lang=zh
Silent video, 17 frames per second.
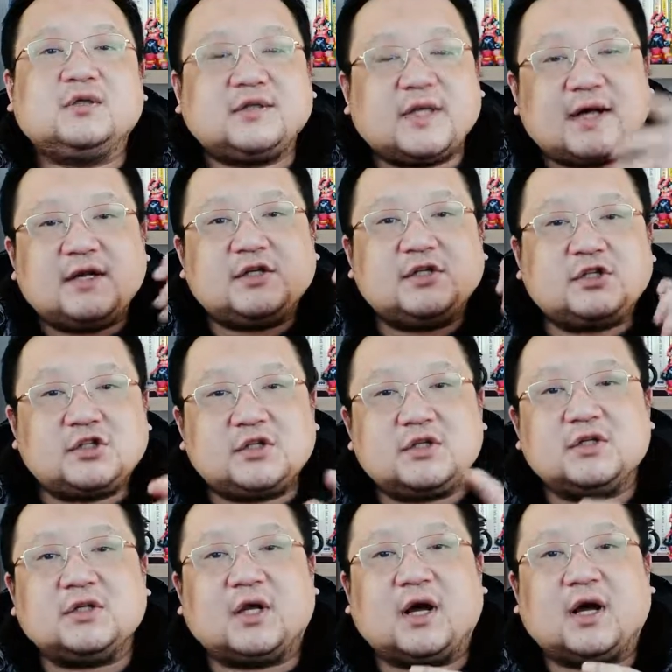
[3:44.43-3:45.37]
但
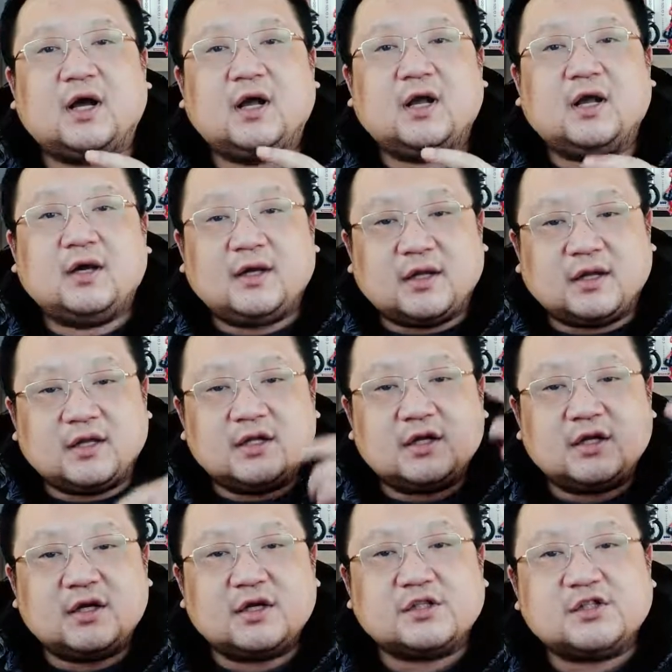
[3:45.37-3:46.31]
是呢，林
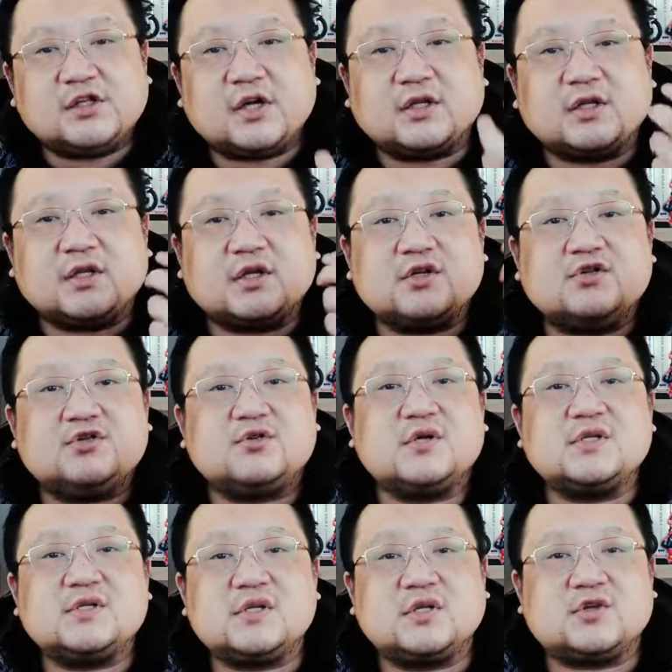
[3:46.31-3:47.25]
克这样的一个
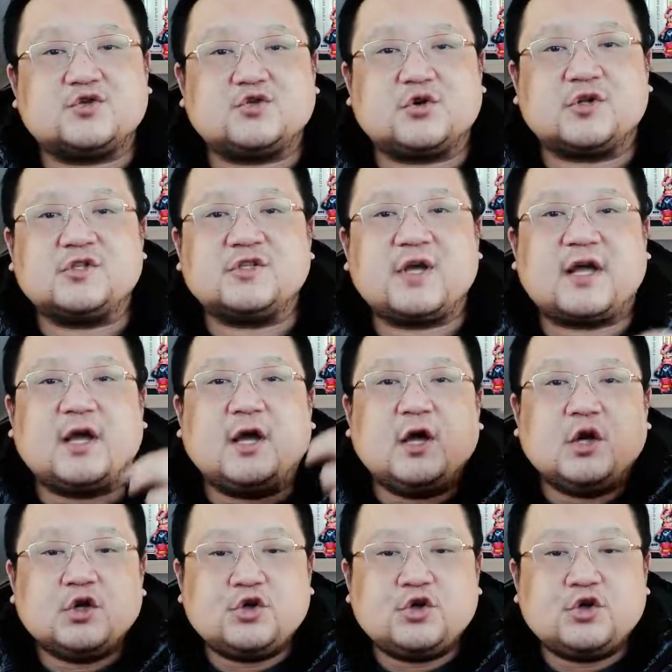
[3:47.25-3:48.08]
角色的存在，